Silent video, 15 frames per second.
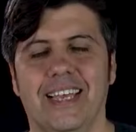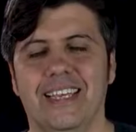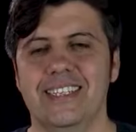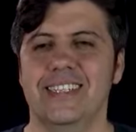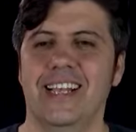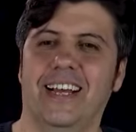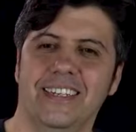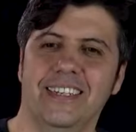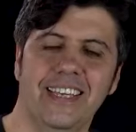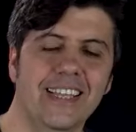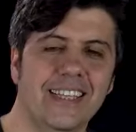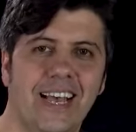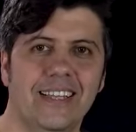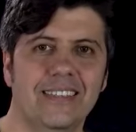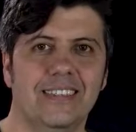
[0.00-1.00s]
gençler ilk
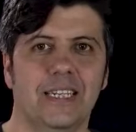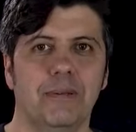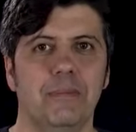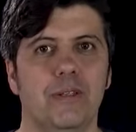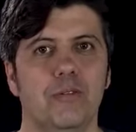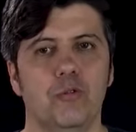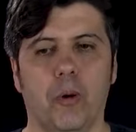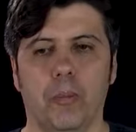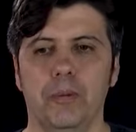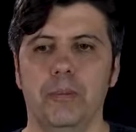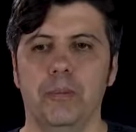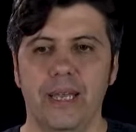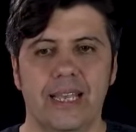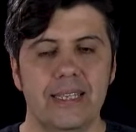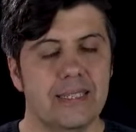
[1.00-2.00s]
n teriminin
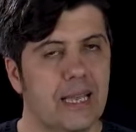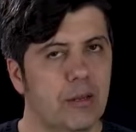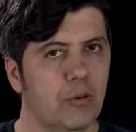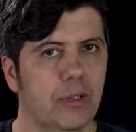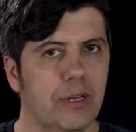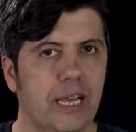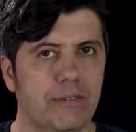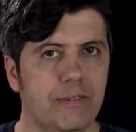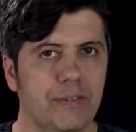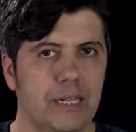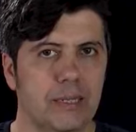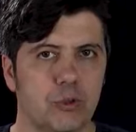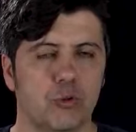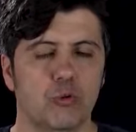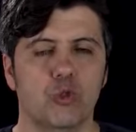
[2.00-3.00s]
toplamı Sn olarak
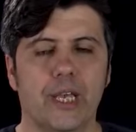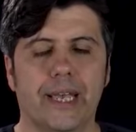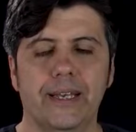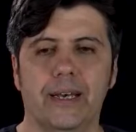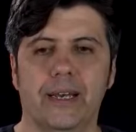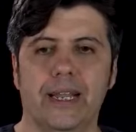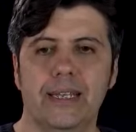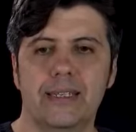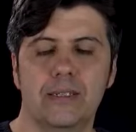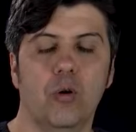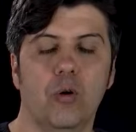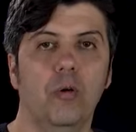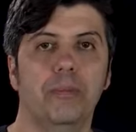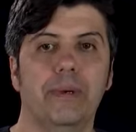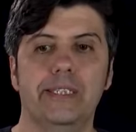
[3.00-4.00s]
verilmiş. 3n kare eksi
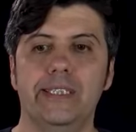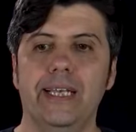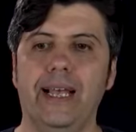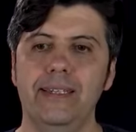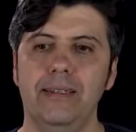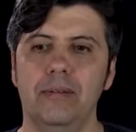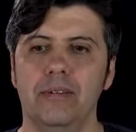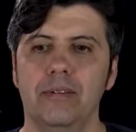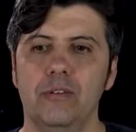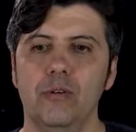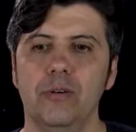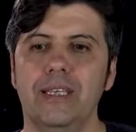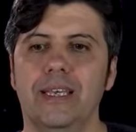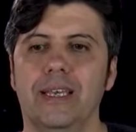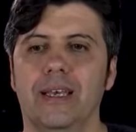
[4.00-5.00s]
15n
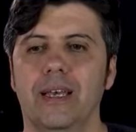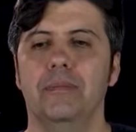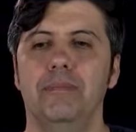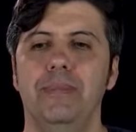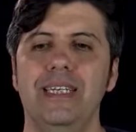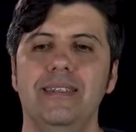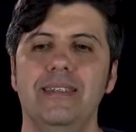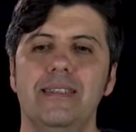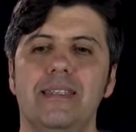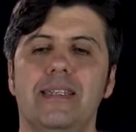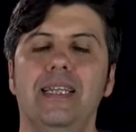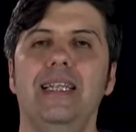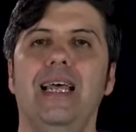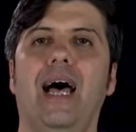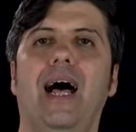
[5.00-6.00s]
diyor ki bir
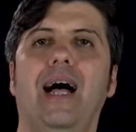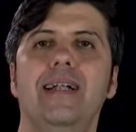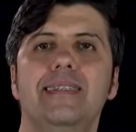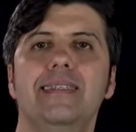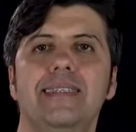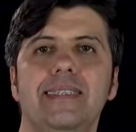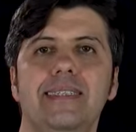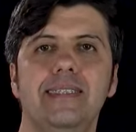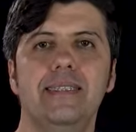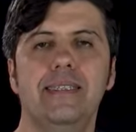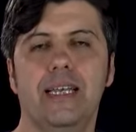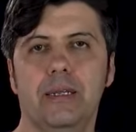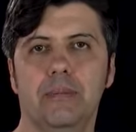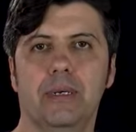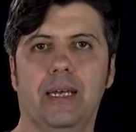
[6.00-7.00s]
dizinin 6.
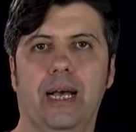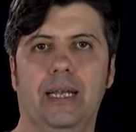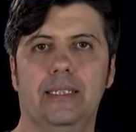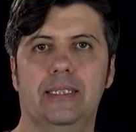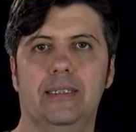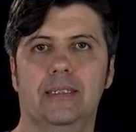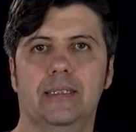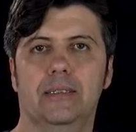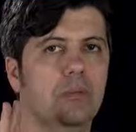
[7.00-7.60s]
terimi kaçtır?